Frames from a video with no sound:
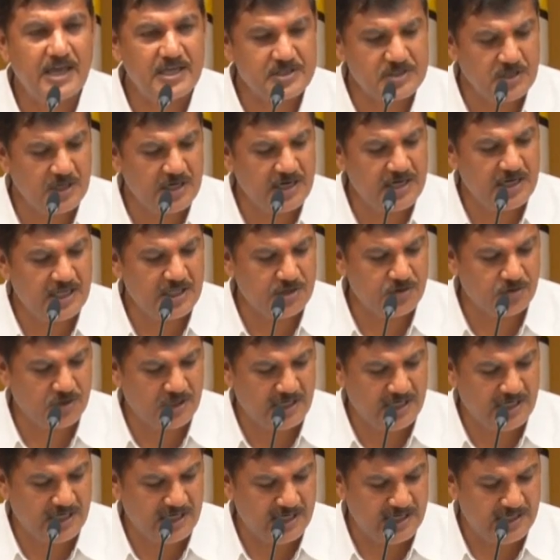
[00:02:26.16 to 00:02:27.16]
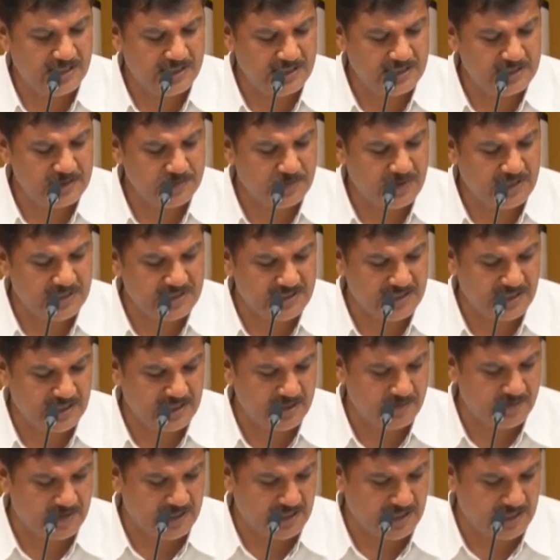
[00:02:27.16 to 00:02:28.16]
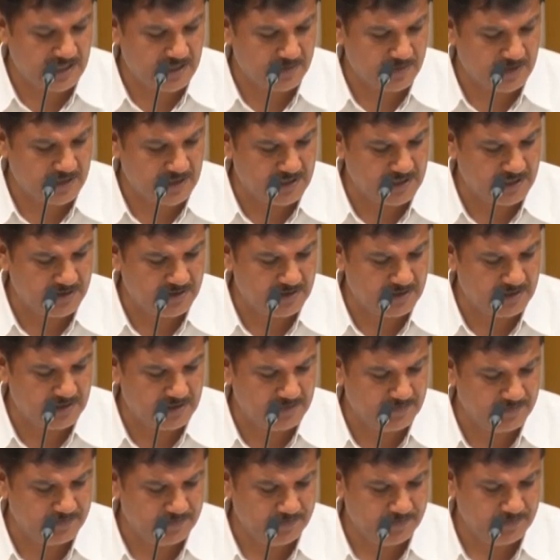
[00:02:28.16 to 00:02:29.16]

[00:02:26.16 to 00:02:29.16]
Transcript: కేసులు అనేది కూడా స్పష్టంగా మనకు కనపడతా ఉంది